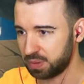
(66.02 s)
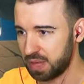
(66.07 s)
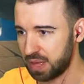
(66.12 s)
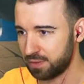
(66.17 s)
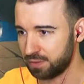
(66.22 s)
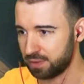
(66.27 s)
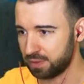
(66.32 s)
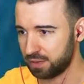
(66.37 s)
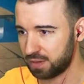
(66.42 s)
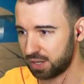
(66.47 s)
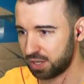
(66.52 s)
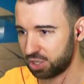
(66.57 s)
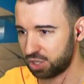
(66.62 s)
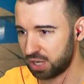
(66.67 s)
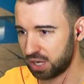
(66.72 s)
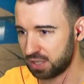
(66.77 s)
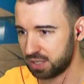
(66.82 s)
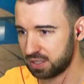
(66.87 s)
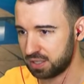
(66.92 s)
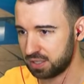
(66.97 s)
Плавно
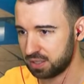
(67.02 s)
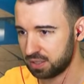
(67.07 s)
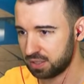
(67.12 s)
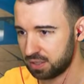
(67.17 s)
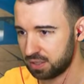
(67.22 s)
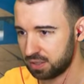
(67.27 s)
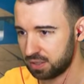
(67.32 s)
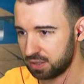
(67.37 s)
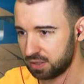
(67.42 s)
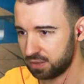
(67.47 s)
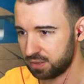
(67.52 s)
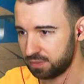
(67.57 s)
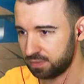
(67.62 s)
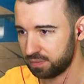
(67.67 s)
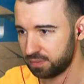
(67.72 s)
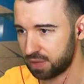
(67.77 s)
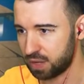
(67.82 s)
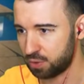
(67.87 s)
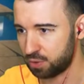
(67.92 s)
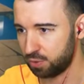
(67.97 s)
вращать
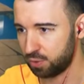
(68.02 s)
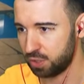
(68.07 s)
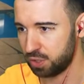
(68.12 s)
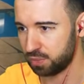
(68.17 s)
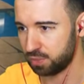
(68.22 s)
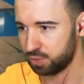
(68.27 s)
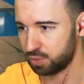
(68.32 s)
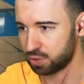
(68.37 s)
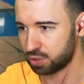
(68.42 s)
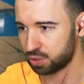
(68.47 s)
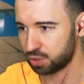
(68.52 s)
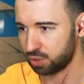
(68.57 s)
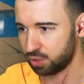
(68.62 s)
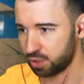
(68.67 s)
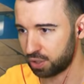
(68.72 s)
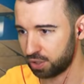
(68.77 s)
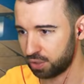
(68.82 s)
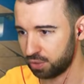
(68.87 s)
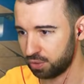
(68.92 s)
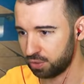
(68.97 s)
какую-нибудь
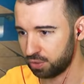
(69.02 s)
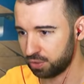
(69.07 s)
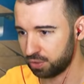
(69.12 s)
сторону,